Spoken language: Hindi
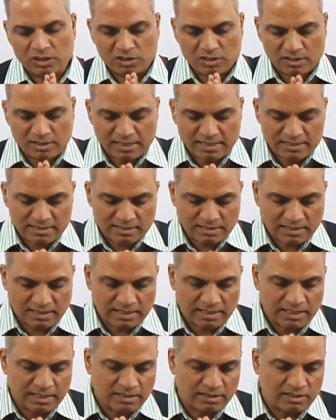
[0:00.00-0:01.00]
स्ट्रेस का
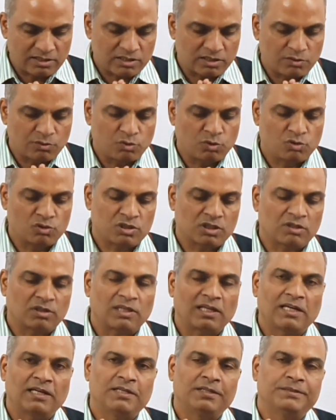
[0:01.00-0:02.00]
एक रीज़न हो
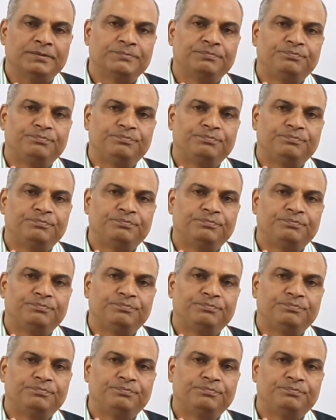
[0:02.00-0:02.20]
सकता है